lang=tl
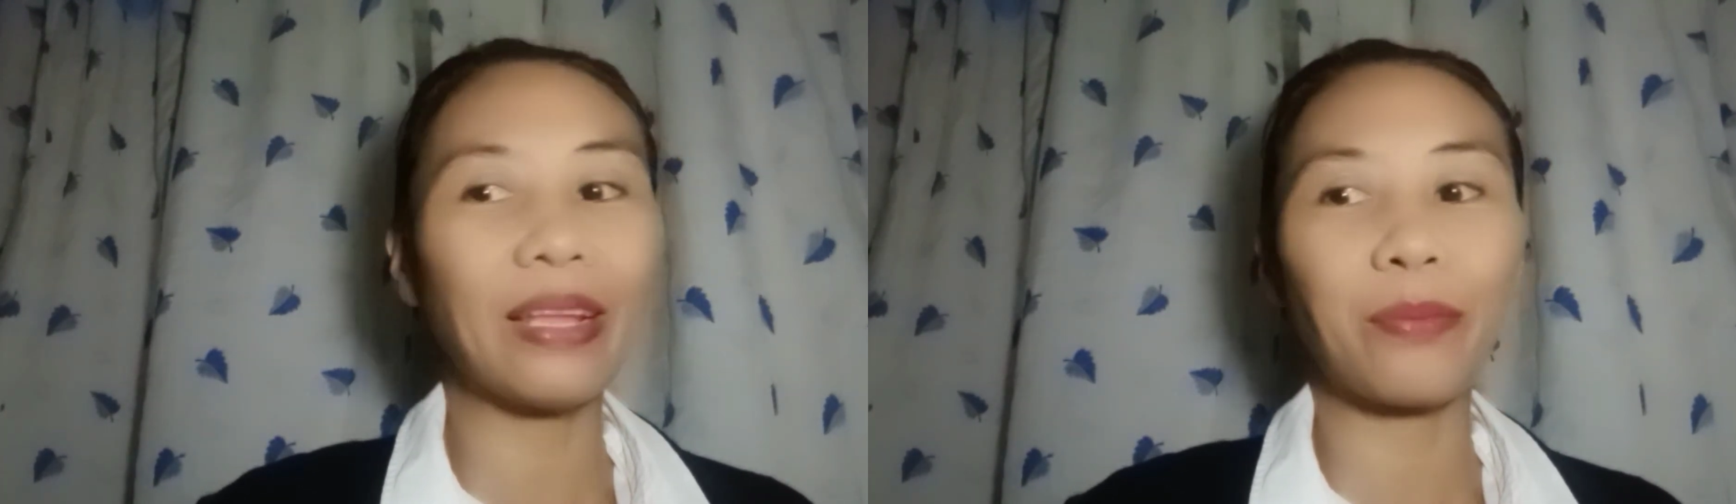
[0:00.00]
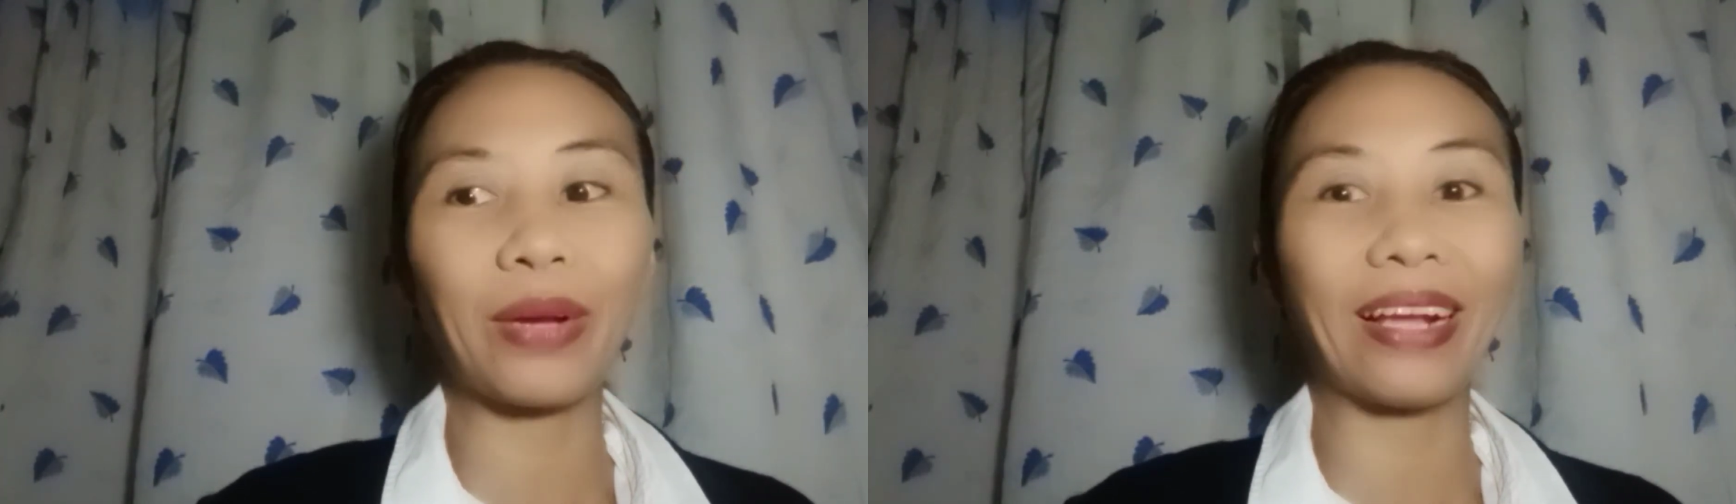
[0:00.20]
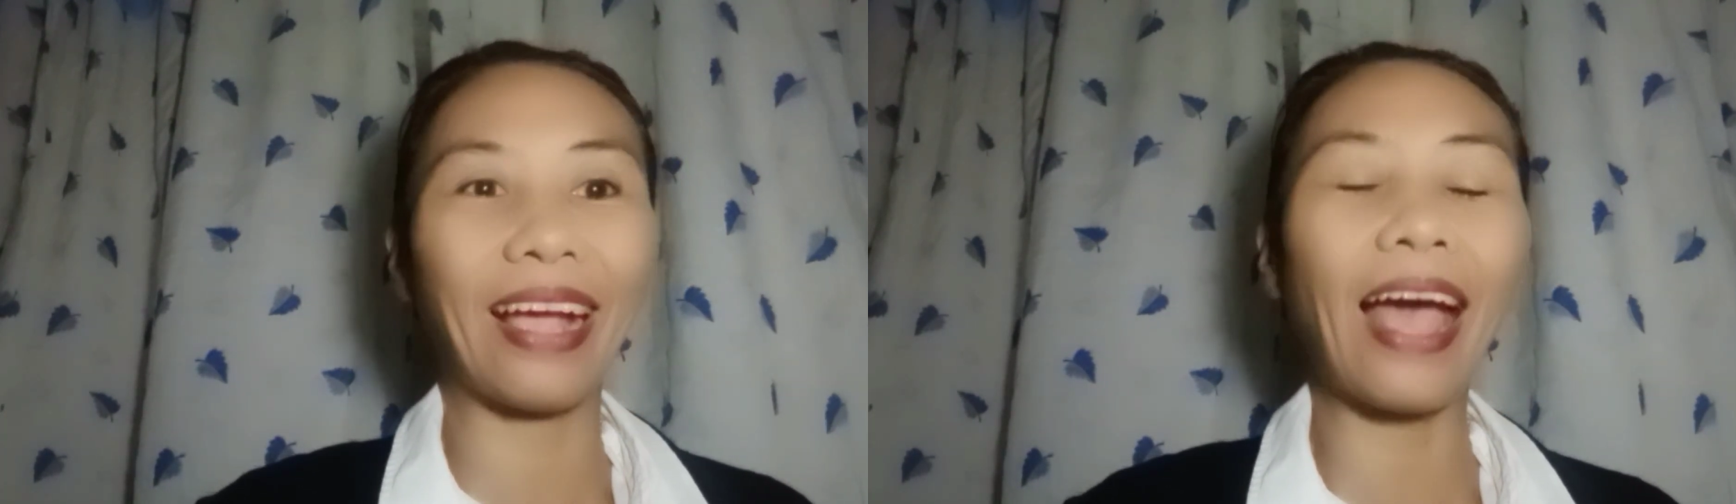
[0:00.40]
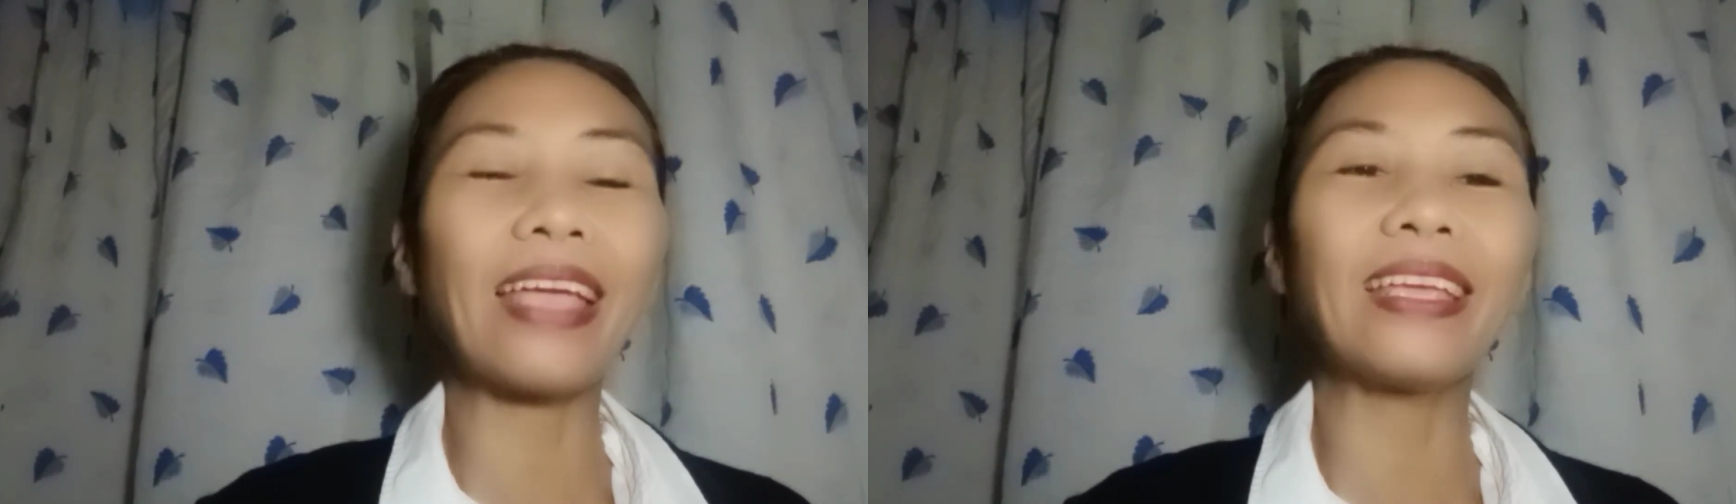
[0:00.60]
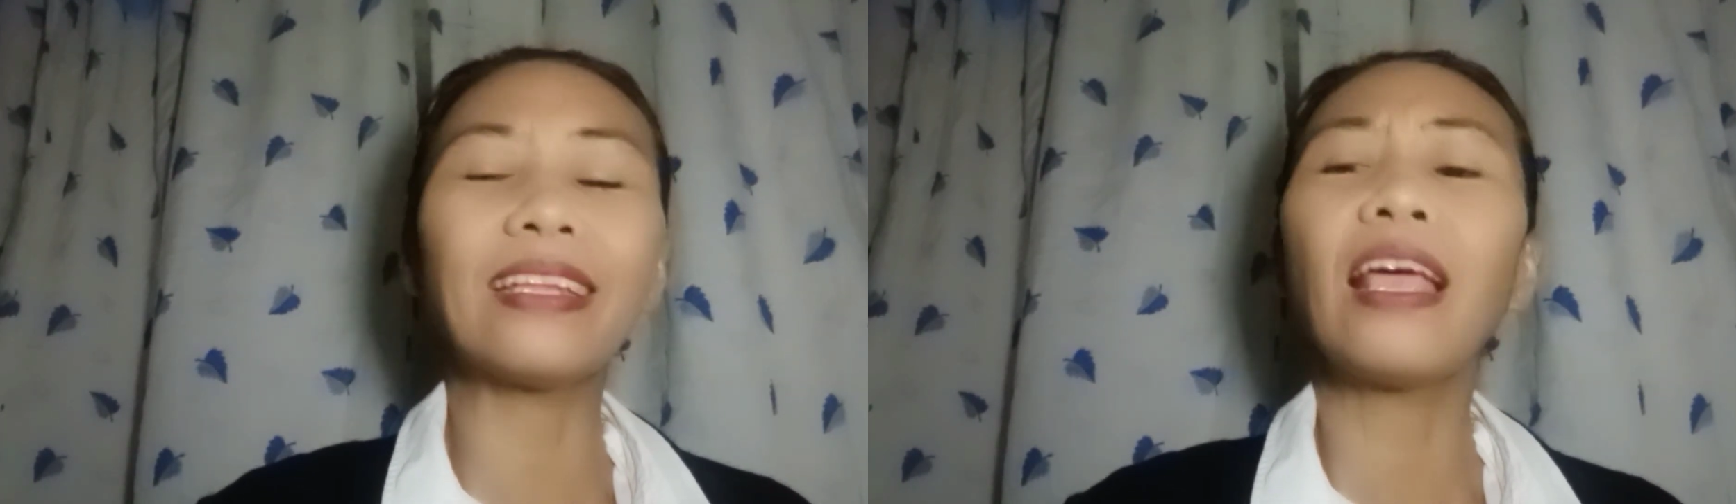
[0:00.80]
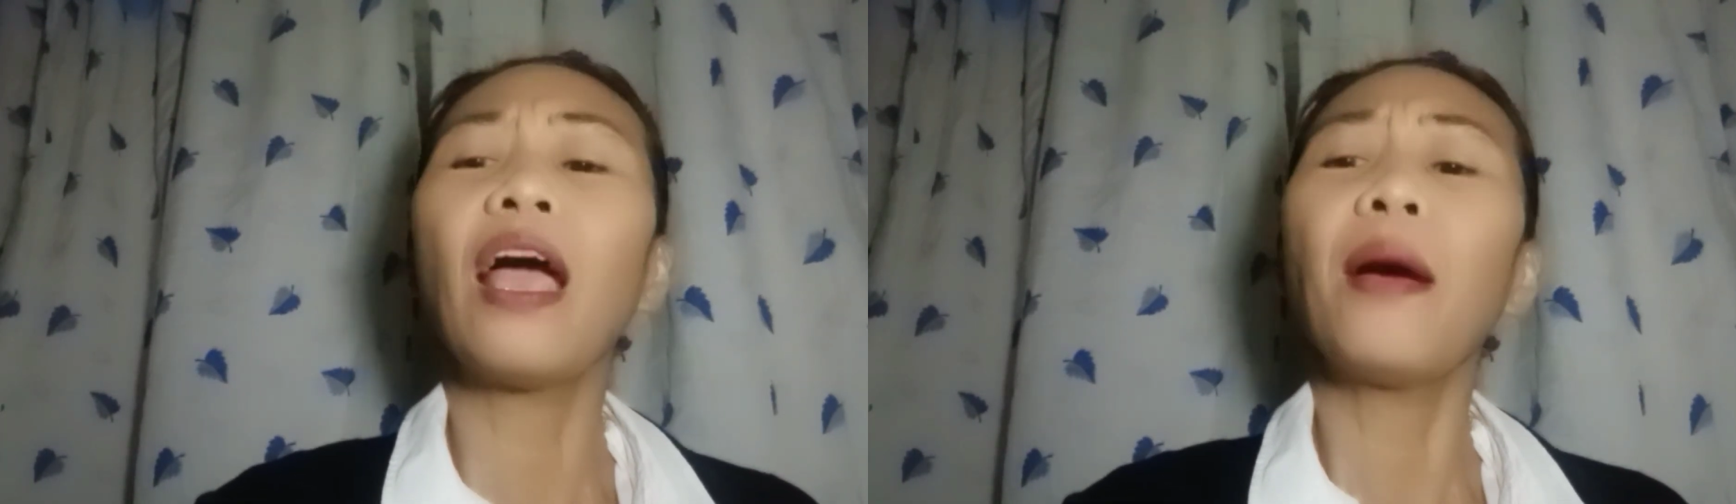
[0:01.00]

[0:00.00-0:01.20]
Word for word: na pagkain